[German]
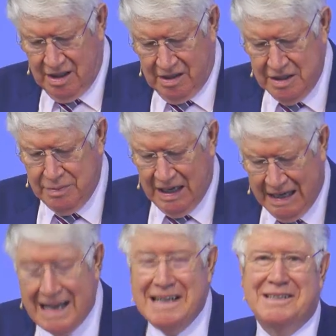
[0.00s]
liebe
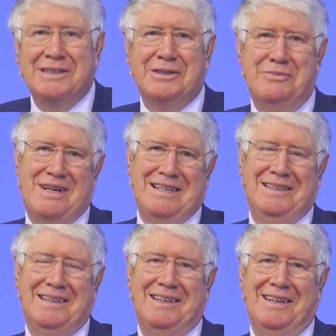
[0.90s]
Arche
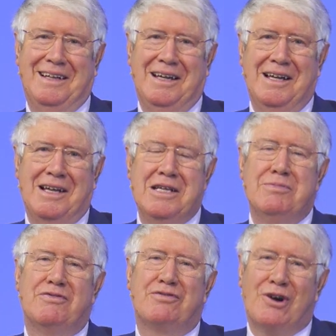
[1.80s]
Gemeinde,
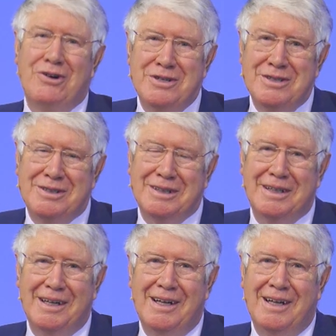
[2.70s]
liebe
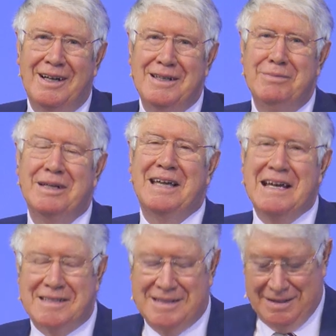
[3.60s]
Freunde, liebe
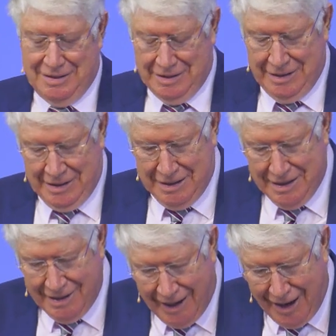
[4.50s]
Gäste
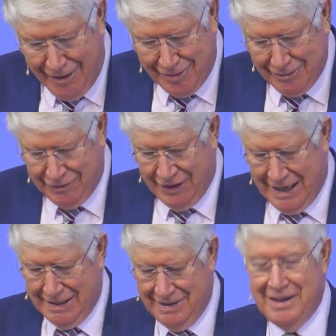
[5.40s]
in nah und
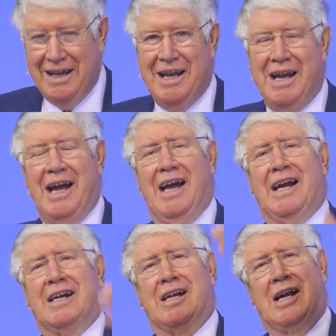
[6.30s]
fern,
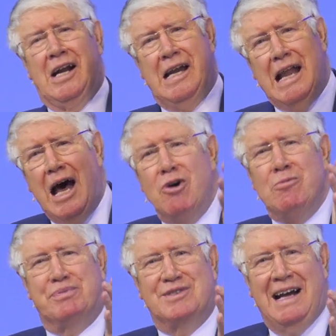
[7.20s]

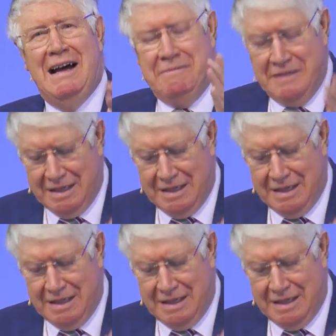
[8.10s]
glaubt an